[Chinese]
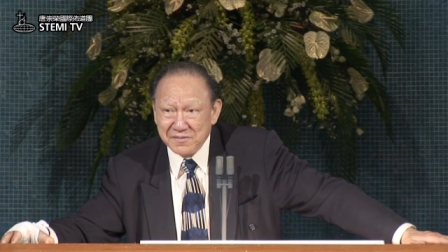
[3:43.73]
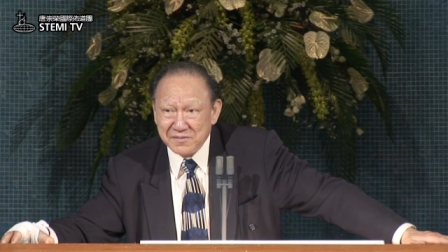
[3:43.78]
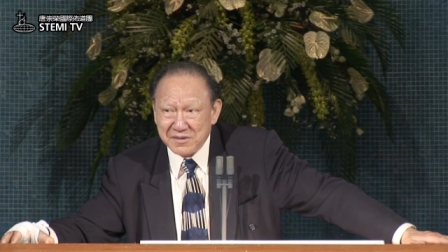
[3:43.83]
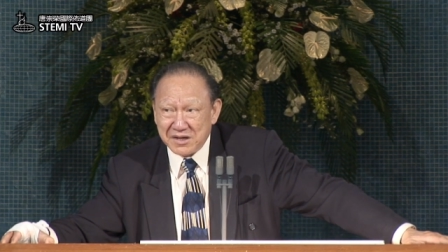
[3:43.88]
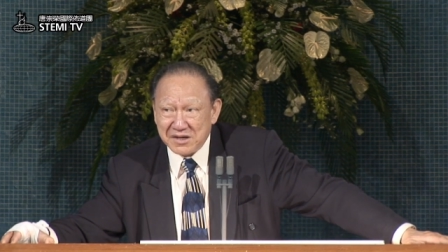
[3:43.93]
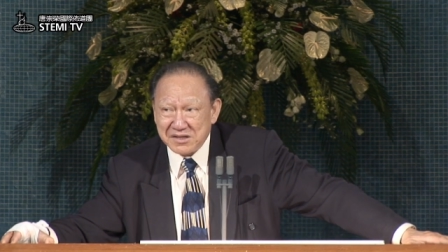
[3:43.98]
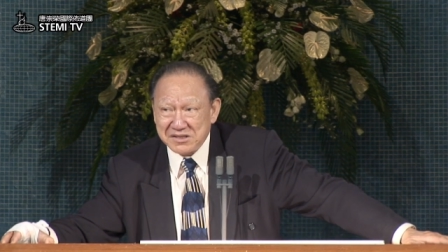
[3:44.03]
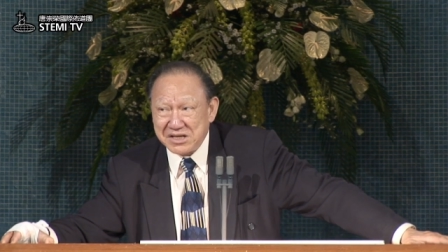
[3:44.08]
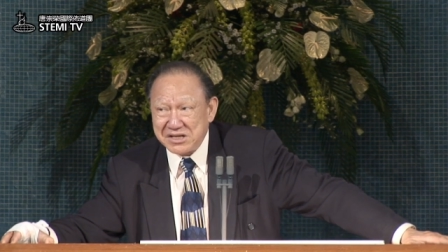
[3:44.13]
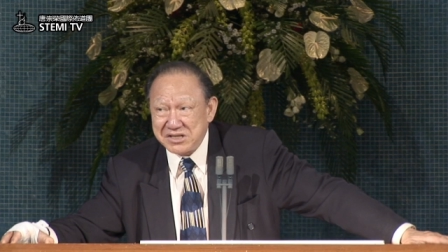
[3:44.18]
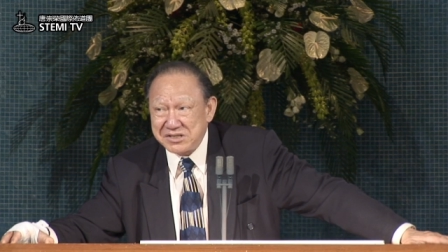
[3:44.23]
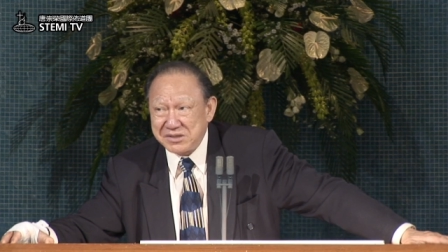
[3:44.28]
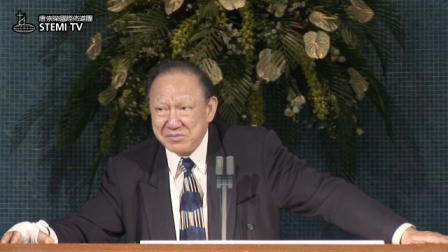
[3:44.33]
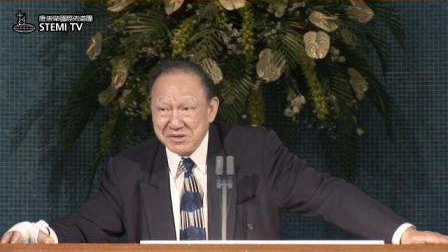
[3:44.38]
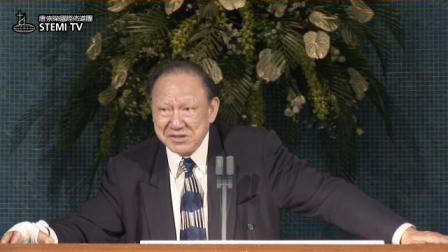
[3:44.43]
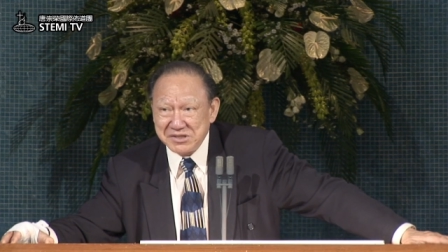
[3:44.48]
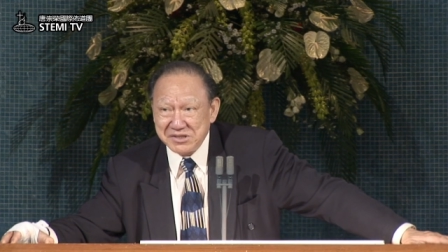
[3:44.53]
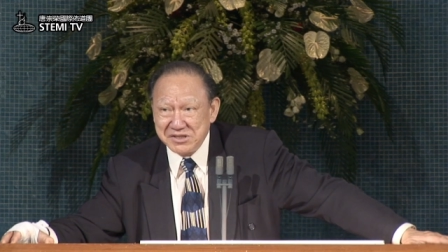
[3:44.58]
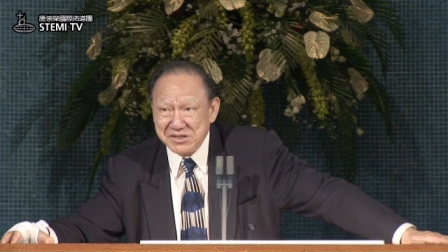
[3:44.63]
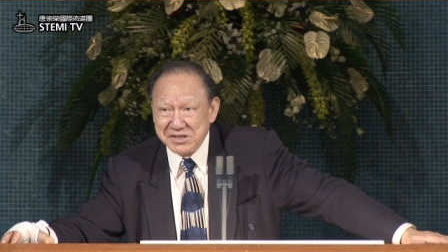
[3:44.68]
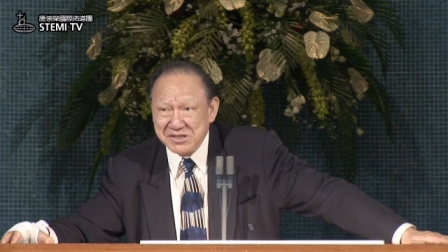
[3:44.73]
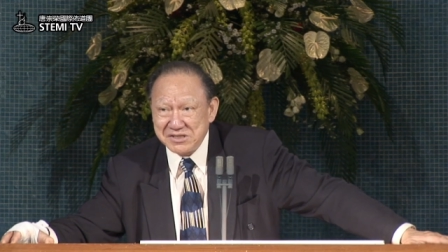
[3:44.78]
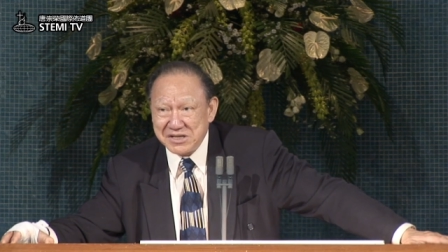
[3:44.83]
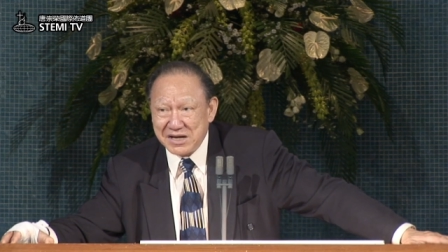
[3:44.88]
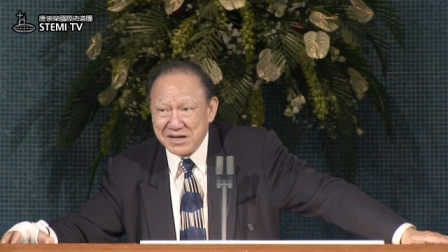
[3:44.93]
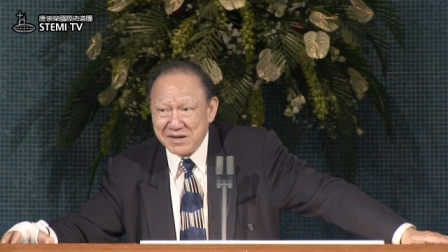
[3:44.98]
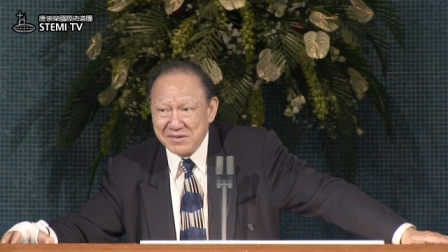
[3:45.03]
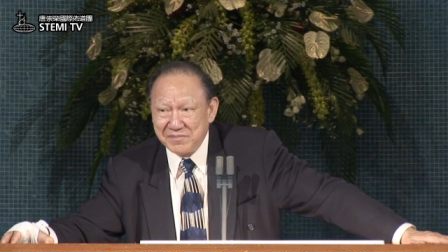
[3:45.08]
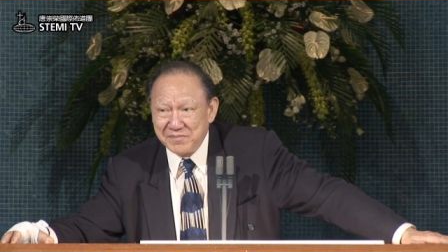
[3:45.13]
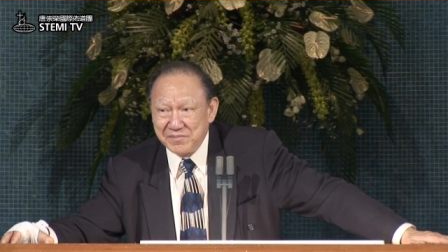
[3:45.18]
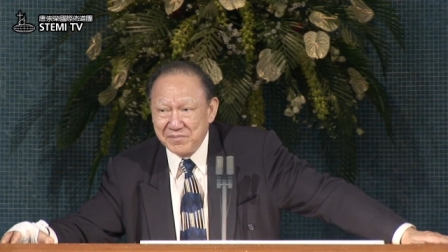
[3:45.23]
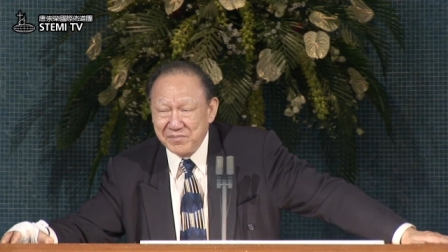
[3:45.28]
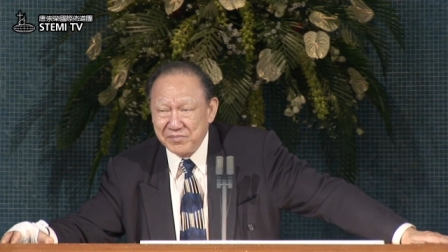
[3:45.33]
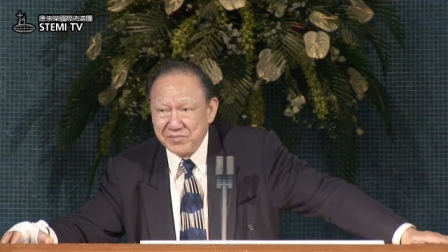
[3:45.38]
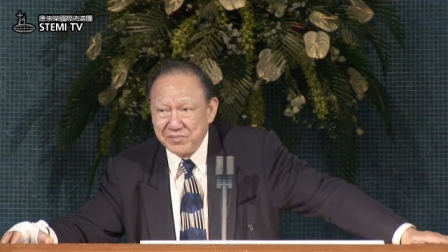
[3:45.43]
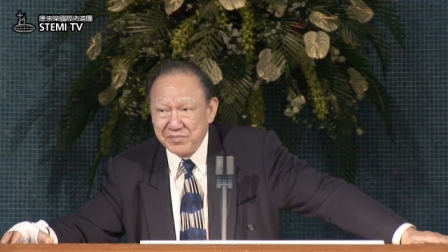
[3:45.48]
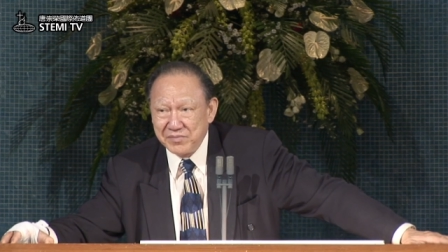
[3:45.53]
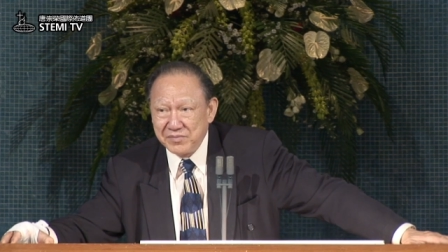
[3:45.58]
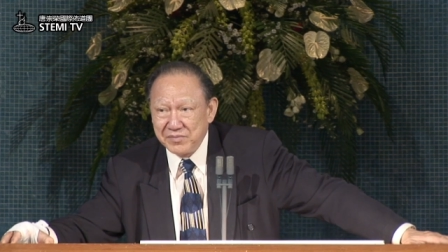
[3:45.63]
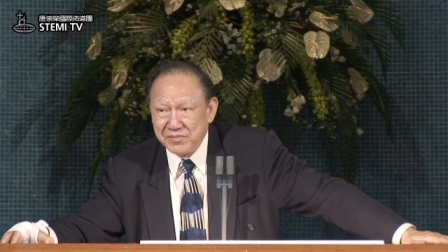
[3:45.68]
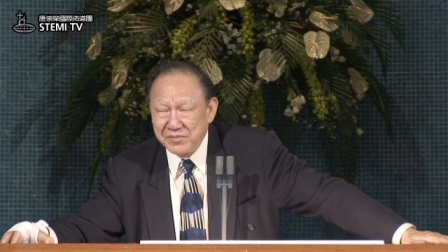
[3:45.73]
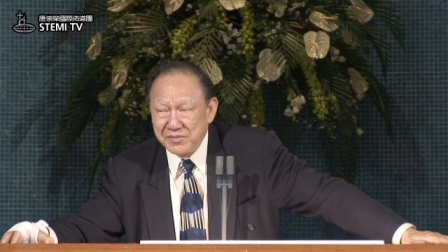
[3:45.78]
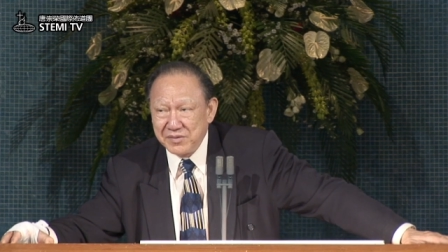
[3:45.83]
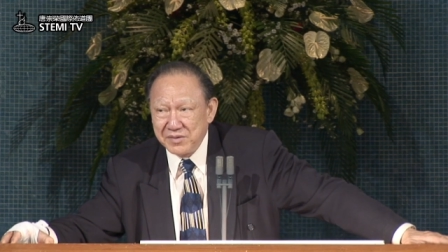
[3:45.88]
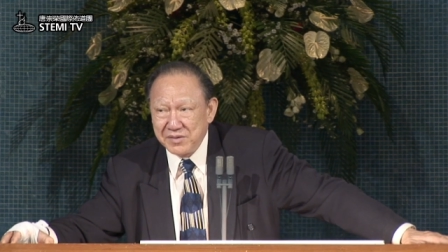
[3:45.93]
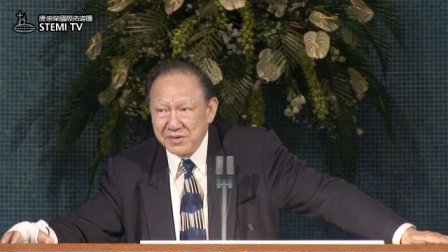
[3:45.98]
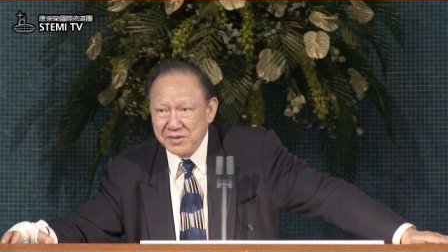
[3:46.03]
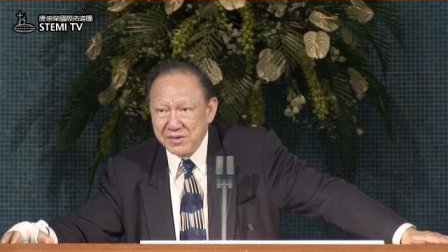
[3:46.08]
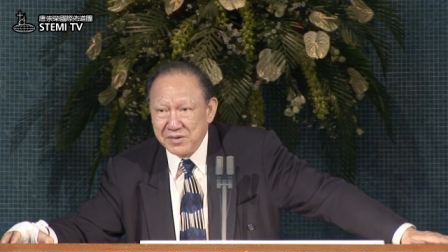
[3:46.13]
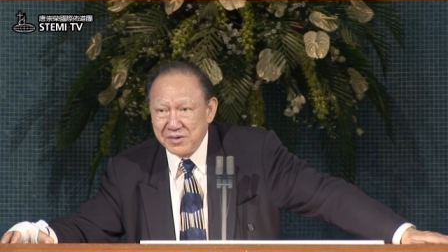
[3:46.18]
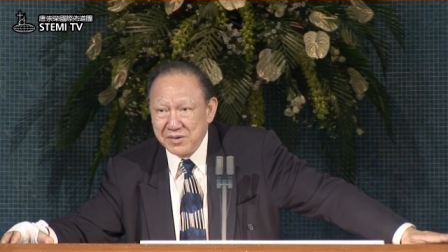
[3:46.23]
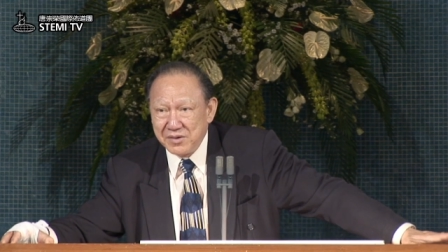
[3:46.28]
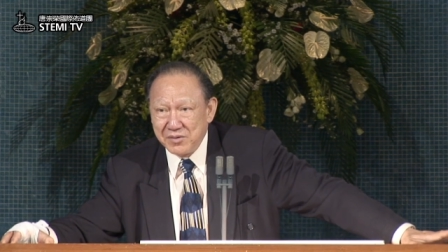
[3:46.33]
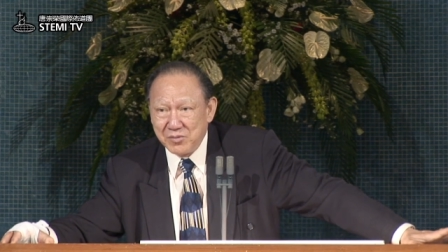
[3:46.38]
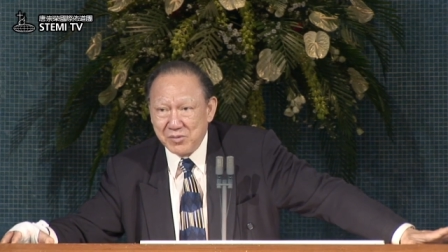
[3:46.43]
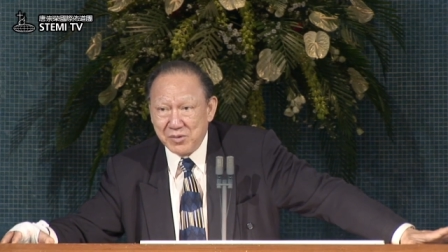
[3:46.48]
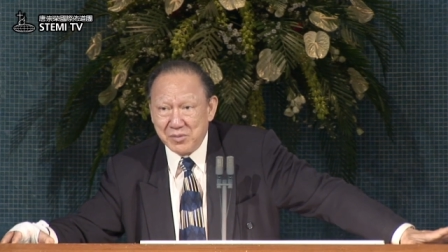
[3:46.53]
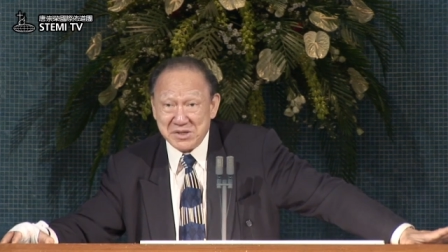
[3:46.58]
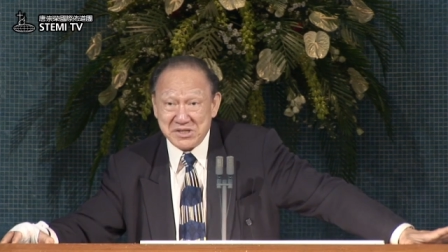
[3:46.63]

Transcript: 但是在什么事情上，我